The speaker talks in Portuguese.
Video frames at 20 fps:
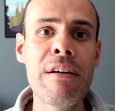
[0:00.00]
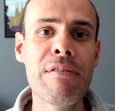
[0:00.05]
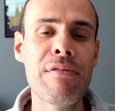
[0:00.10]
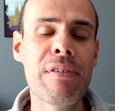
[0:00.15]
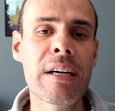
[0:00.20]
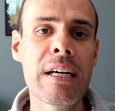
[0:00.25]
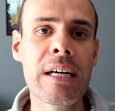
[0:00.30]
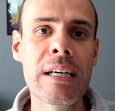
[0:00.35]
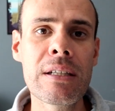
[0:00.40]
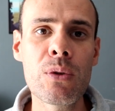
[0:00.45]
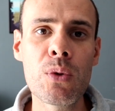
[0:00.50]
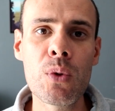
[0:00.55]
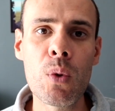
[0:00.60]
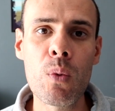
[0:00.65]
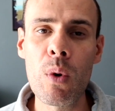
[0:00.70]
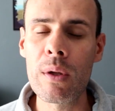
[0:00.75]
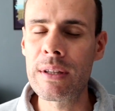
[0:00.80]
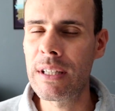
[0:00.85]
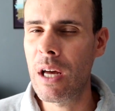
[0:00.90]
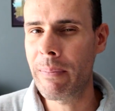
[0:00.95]
ficando
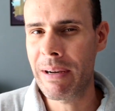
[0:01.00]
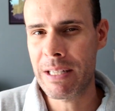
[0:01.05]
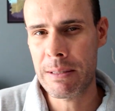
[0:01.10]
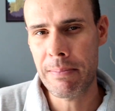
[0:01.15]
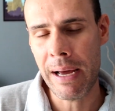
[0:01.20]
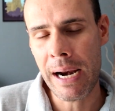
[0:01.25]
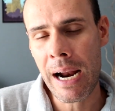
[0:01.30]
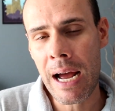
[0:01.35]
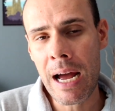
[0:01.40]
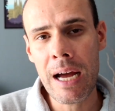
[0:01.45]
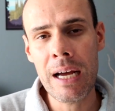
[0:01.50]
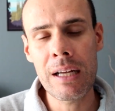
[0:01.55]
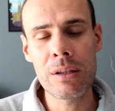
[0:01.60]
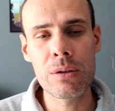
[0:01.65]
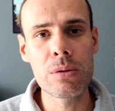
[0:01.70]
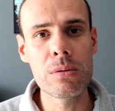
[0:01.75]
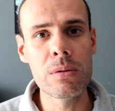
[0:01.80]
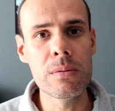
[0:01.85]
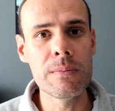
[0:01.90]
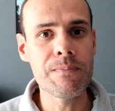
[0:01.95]
num hotel mais
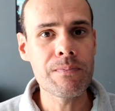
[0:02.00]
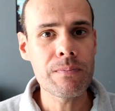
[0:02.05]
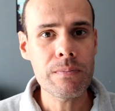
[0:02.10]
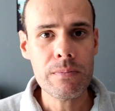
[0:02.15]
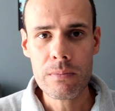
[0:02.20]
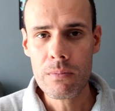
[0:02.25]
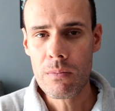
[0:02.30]
barato